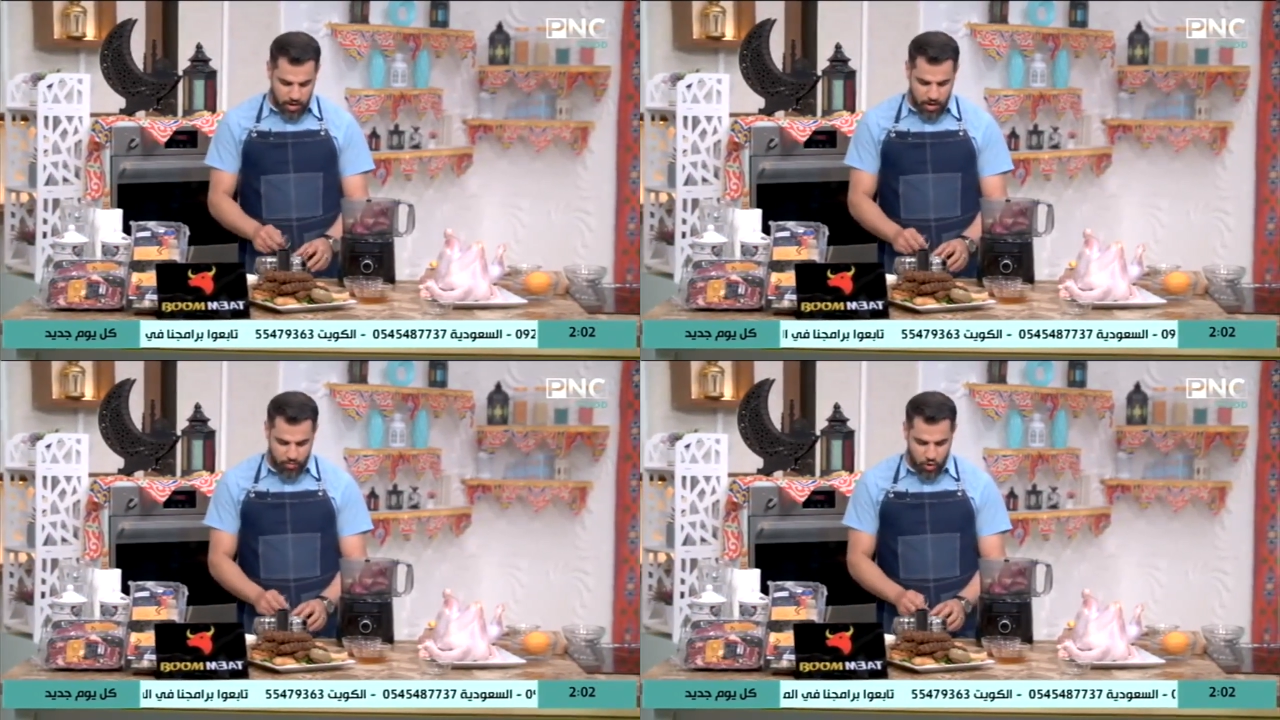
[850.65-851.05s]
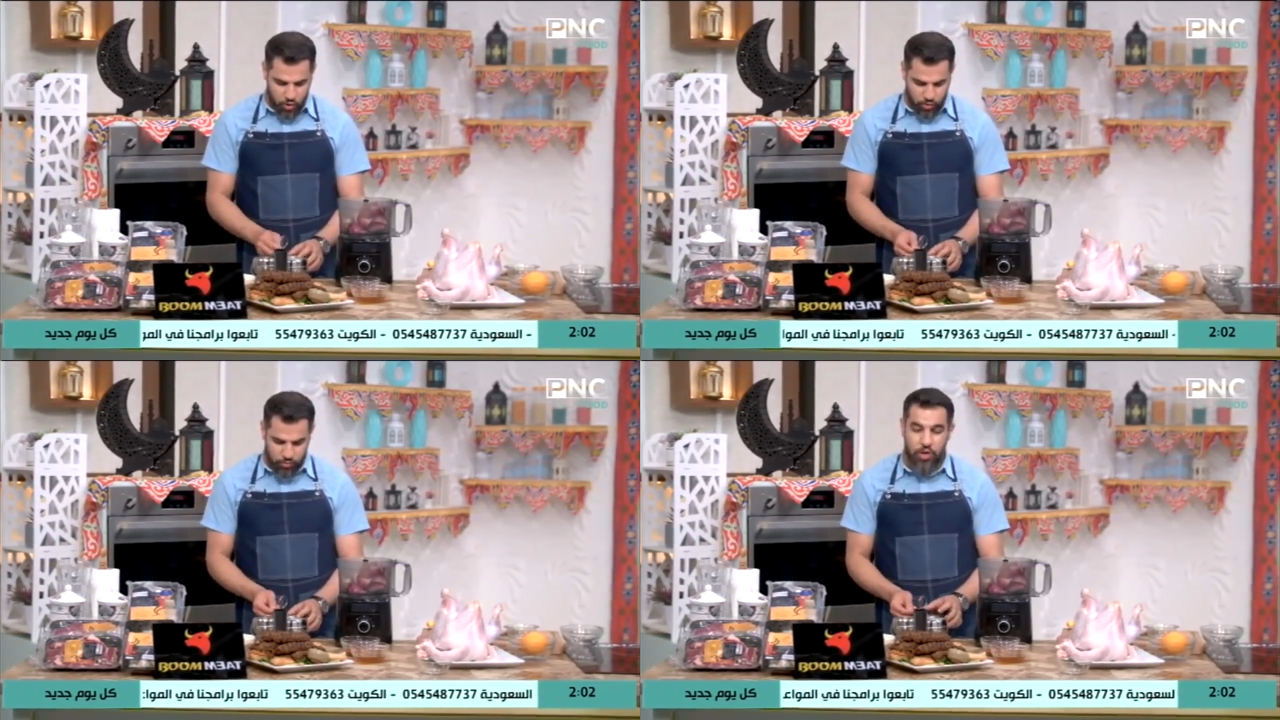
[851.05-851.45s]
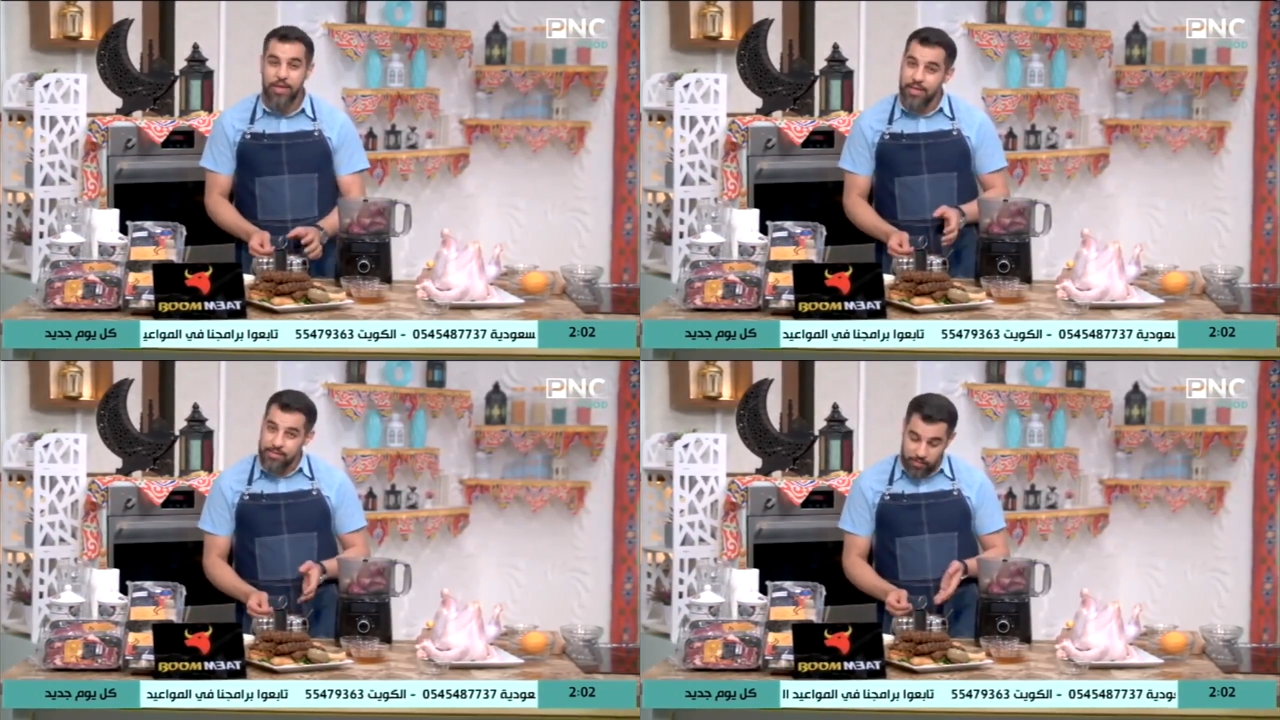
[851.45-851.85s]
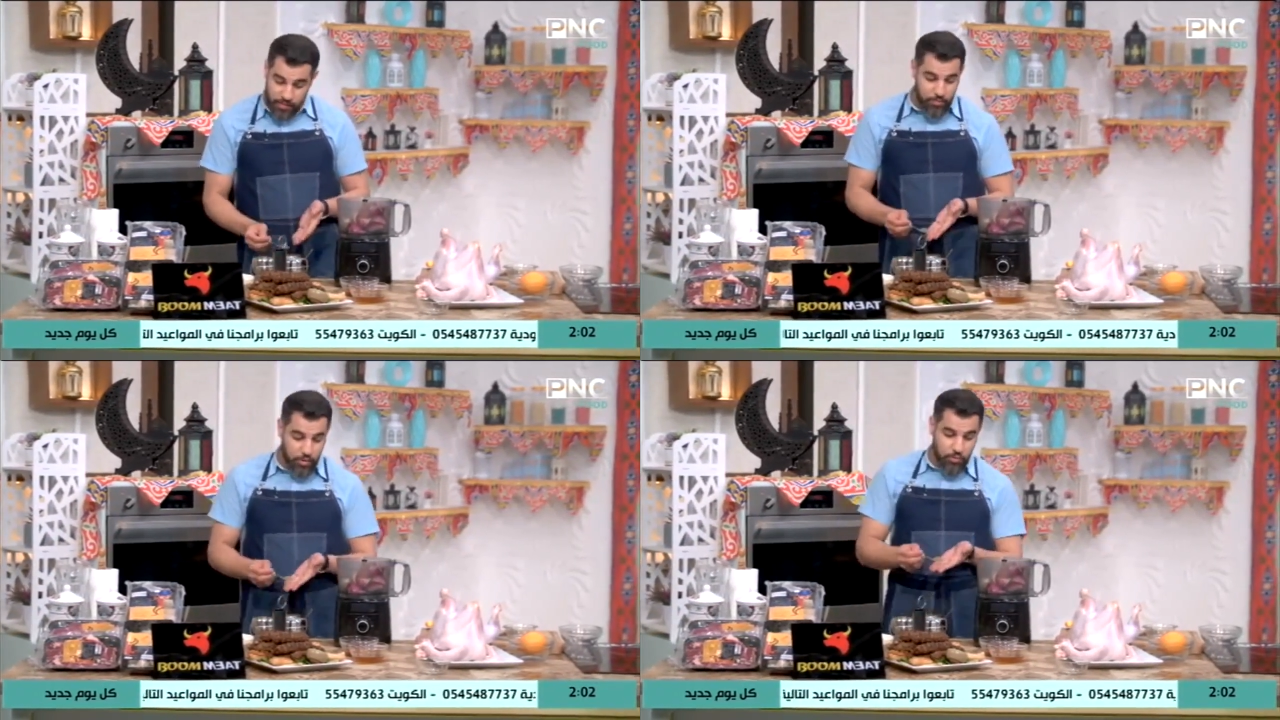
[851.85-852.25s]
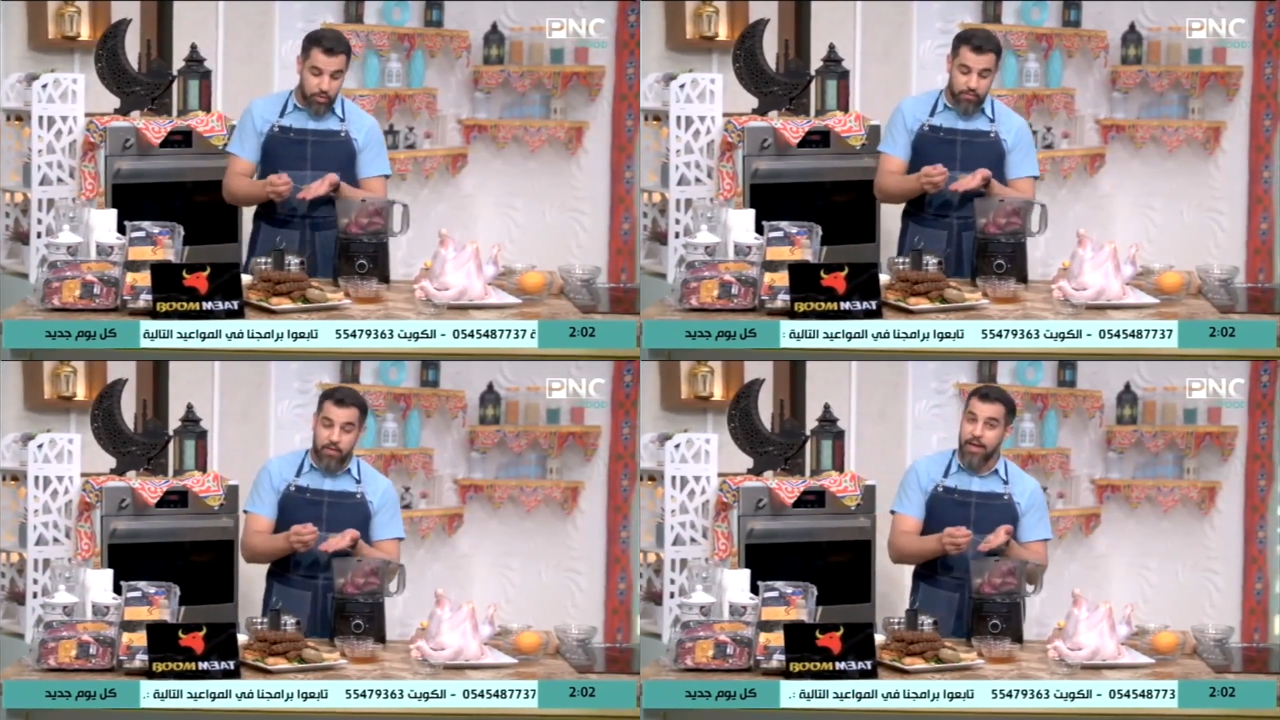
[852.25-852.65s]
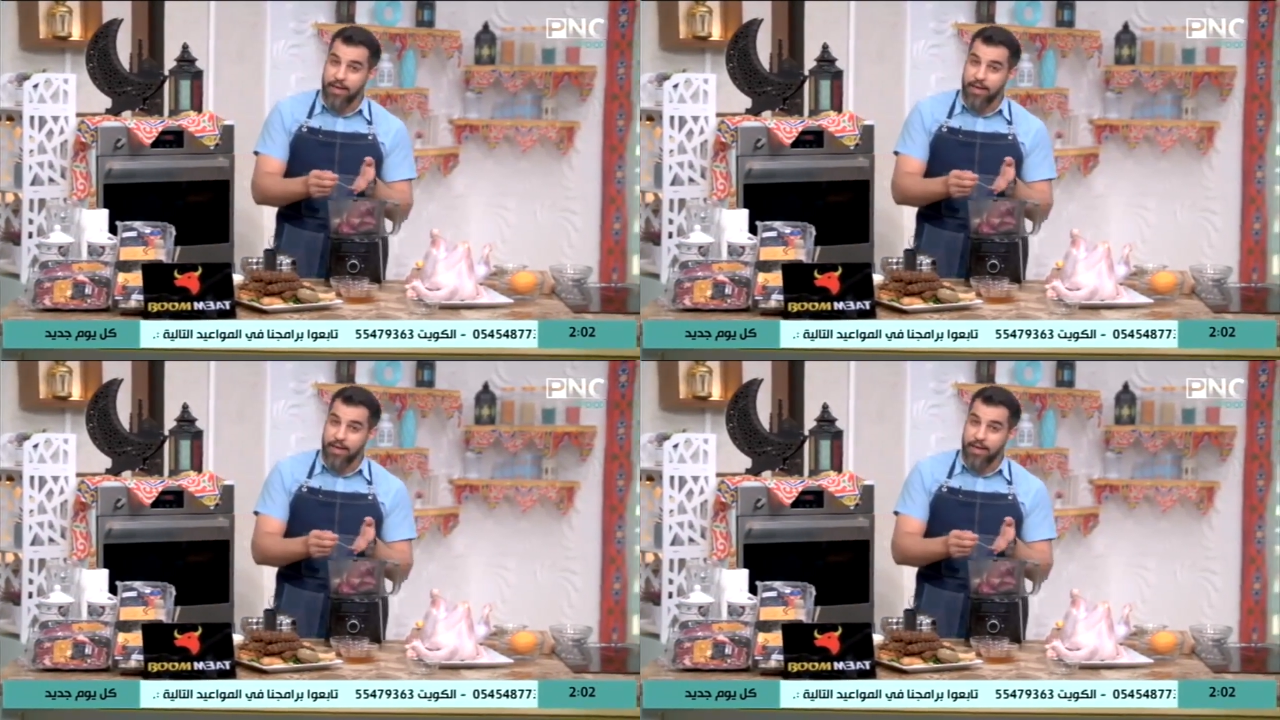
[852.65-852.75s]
آه، بهارات ممكن جنزبيل برده ينفع